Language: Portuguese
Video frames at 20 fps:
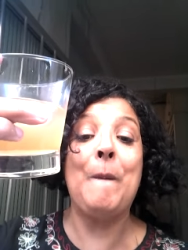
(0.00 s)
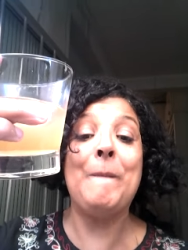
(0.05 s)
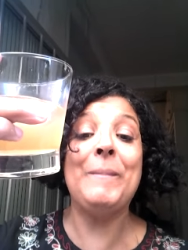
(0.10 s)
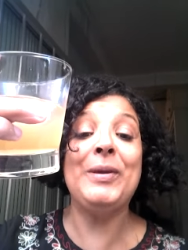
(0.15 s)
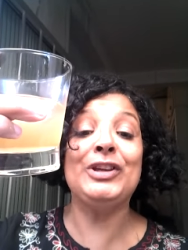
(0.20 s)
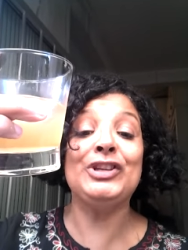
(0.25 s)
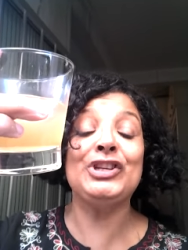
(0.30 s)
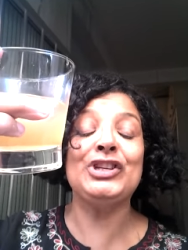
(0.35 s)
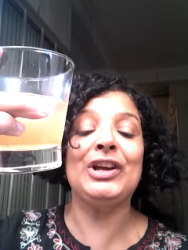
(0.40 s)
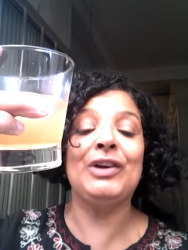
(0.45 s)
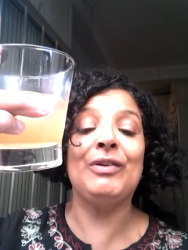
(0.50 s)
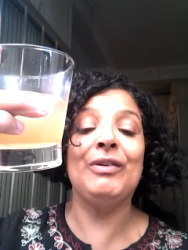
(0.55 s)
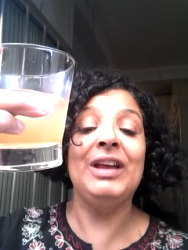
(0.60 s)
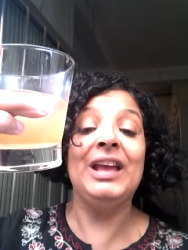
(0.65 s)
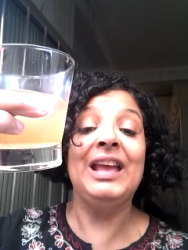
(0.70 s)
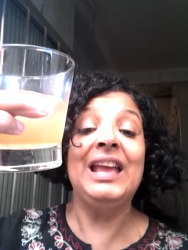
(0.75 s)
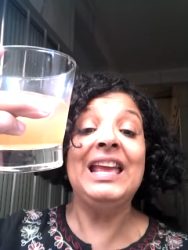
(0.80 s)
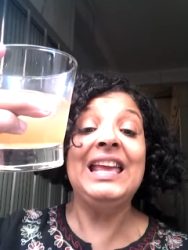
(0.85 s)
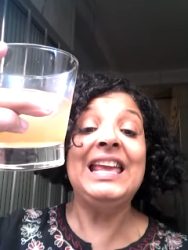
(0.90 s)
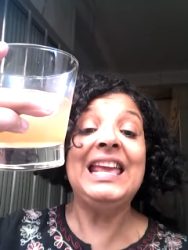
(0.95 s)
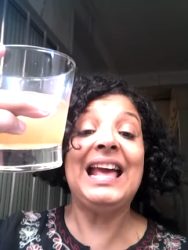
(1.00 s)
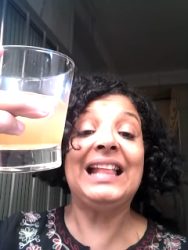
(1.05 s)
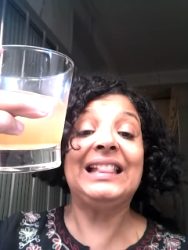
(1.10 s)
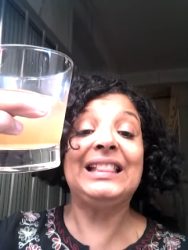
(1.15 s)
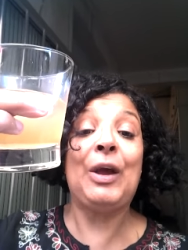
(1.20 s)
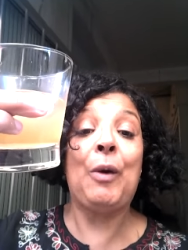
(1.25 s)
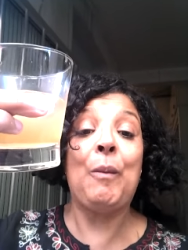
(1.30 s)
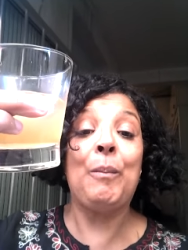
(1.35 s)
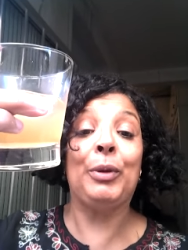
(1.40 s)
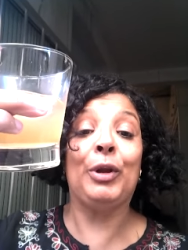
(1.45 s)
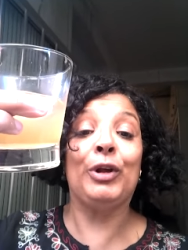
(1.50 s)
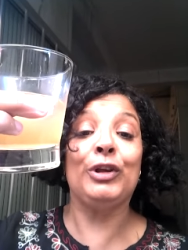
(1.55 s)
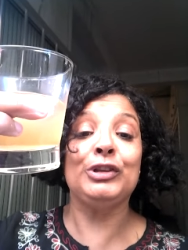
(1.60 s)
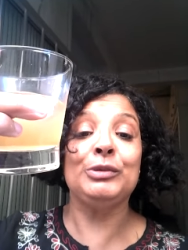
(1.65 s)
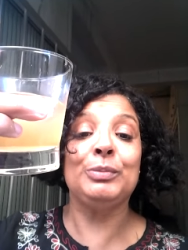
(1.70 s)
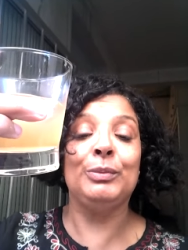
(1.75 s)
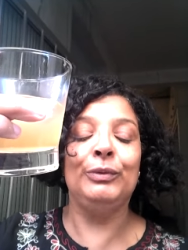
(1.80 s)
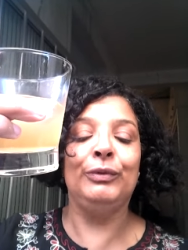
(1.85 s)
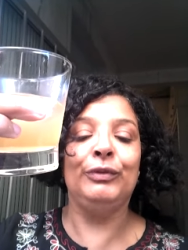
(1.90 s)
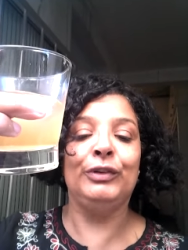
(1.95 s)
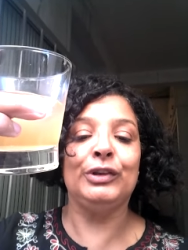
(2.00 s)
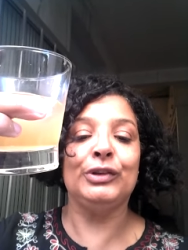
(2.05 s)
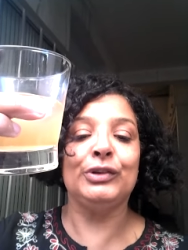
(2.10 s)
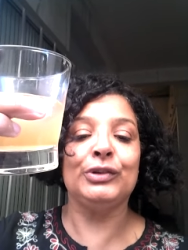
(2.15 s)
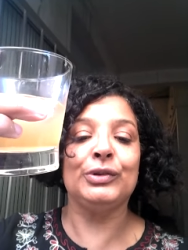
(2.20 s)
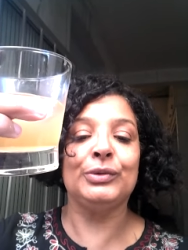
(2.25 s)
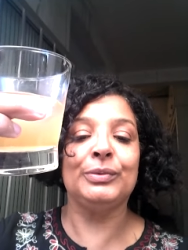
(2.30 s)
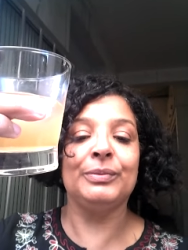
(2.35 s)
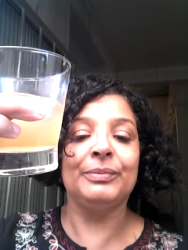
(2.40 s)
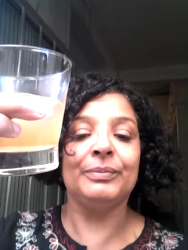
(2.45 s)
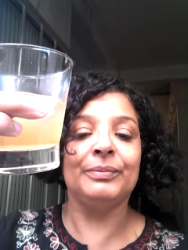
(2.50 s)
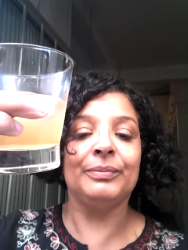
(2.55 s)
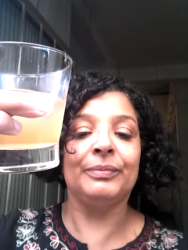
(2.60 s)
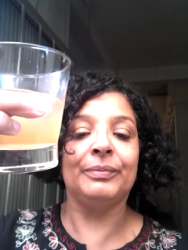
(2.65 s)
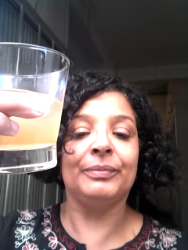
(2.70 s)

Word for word: Um beijão e até um próximo vídeo.